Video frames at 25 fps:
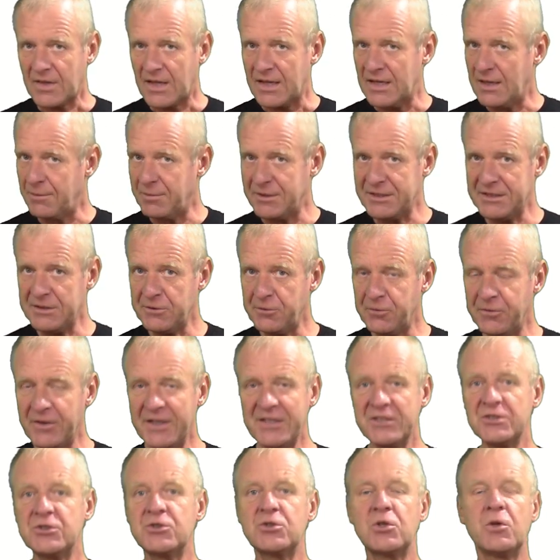aber die
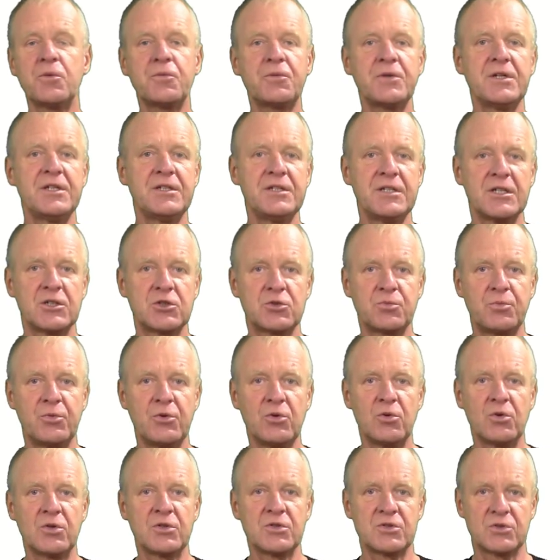Feststoffe in der
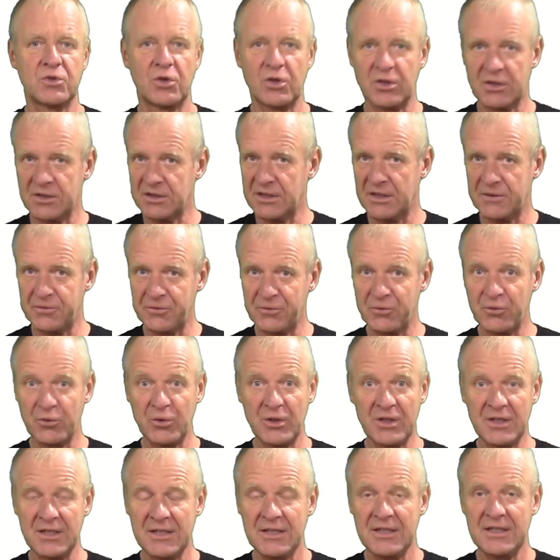Spülung sorgen
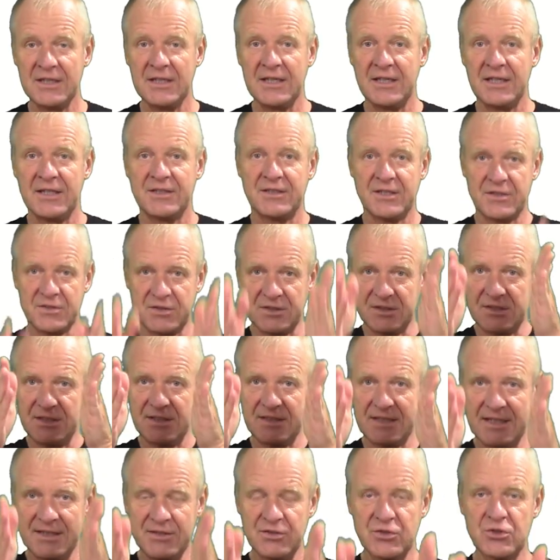dafür, dass sich
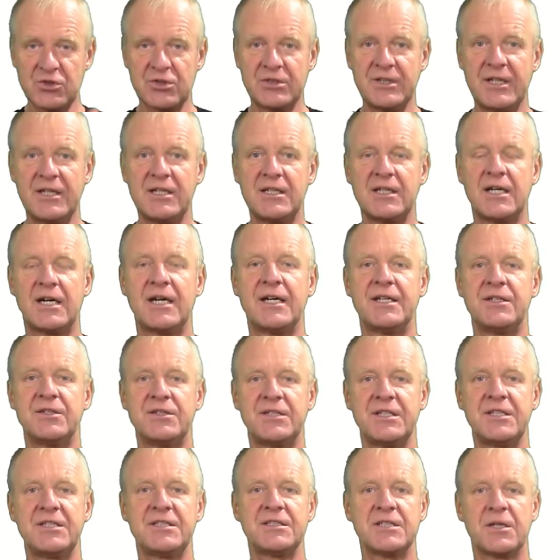ganz schnell ein
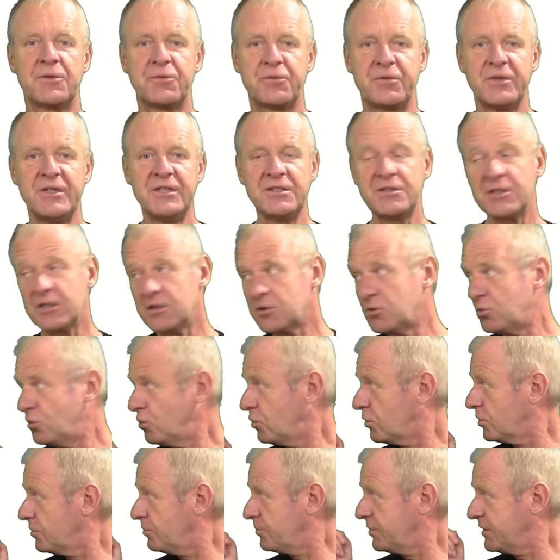dichter
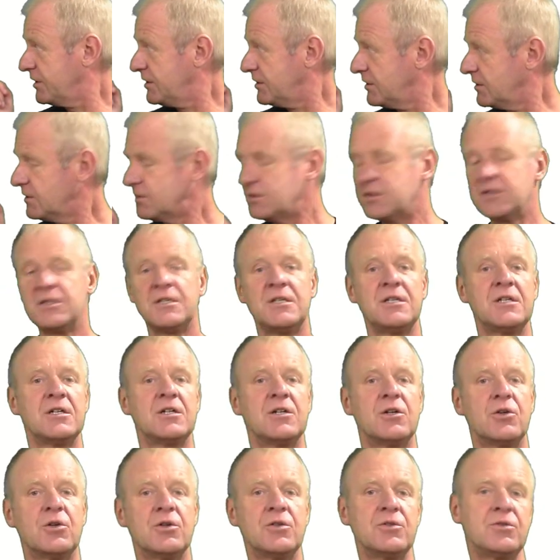Filterkuchen bildet
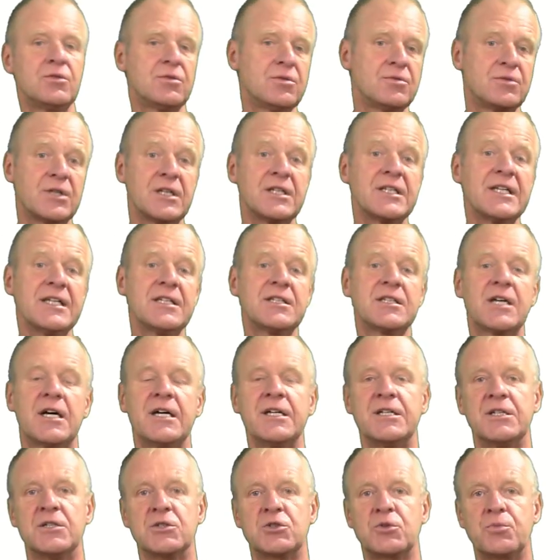und dann geht
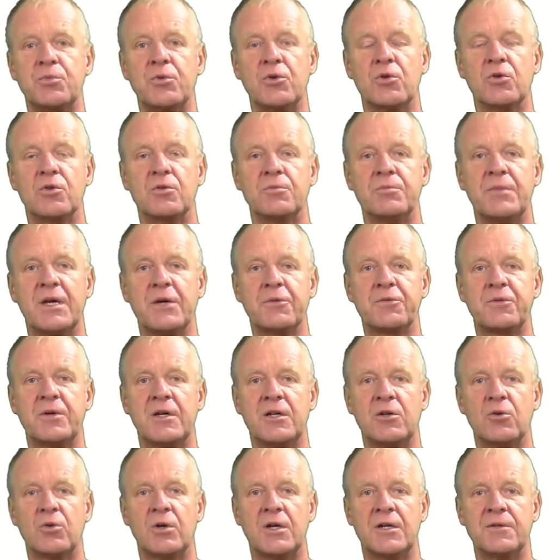keine Spülung mehr
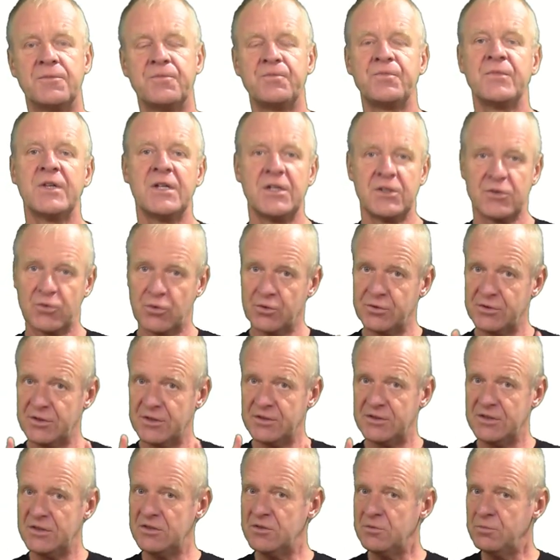verloren. So, und
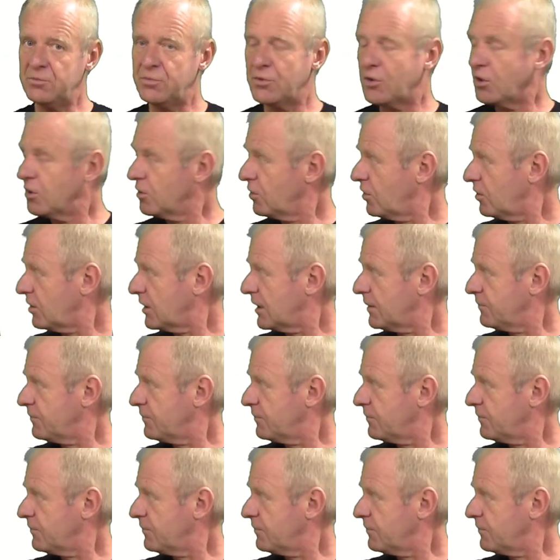in diesem Bohrloch